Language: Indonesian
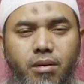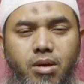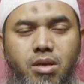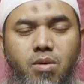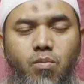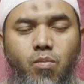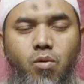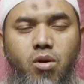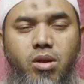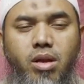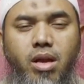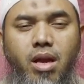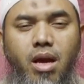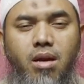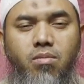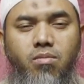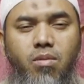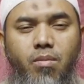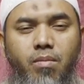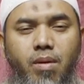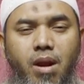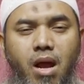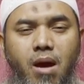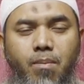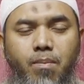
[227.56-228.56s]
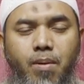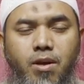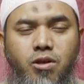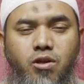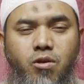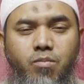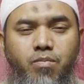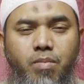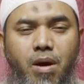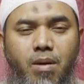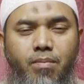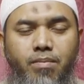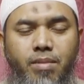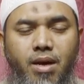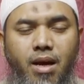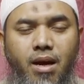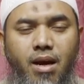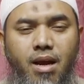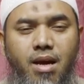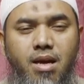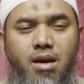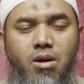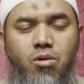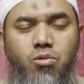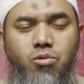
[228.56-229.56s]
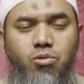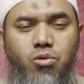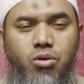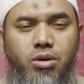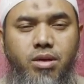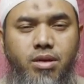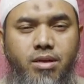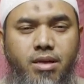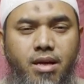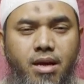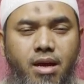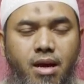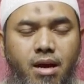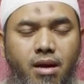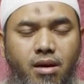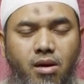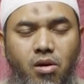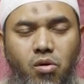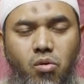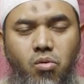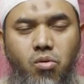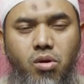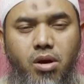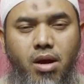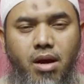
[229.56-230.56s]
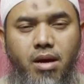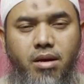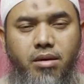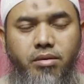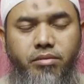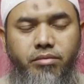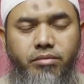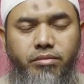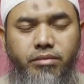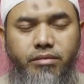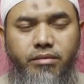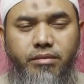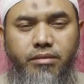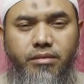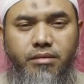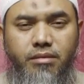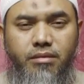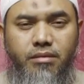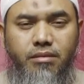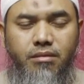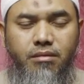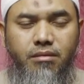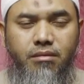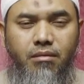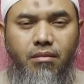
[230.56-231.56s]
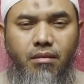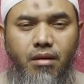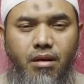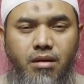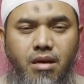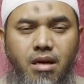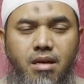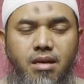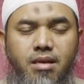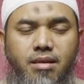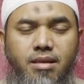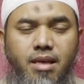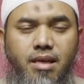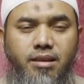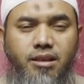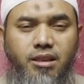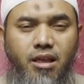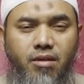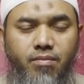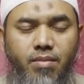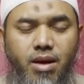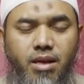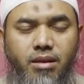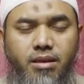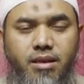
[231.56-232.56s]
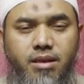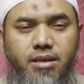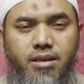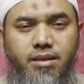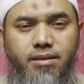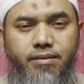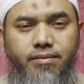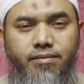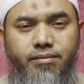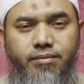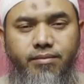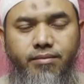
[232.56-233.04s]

menyebutkan beberapa sebab yang layak untuk kita renungkan dan kita cermati